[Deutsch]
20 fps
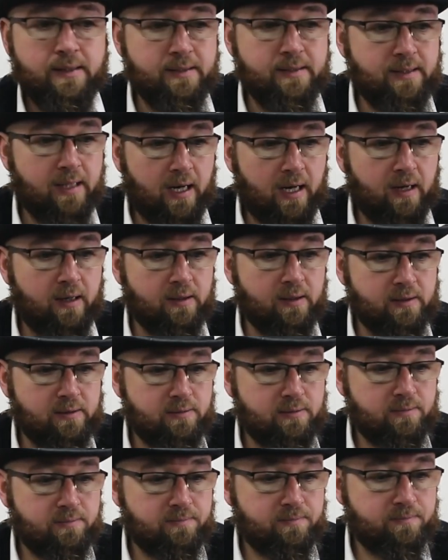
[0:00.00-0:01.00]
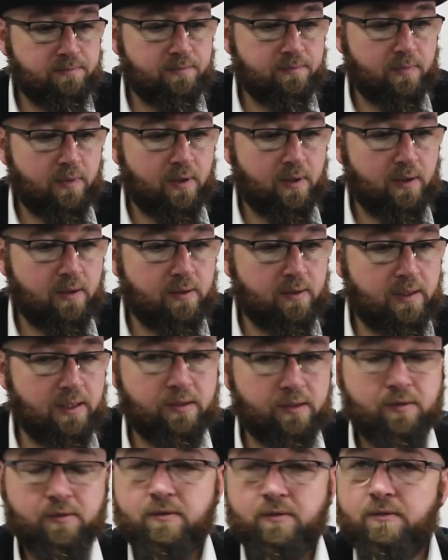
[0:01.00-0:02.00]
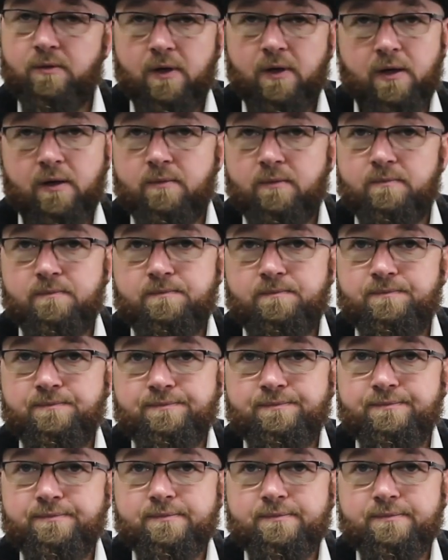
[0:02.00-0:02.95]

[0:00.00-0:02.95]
Ja, jetzt ähm,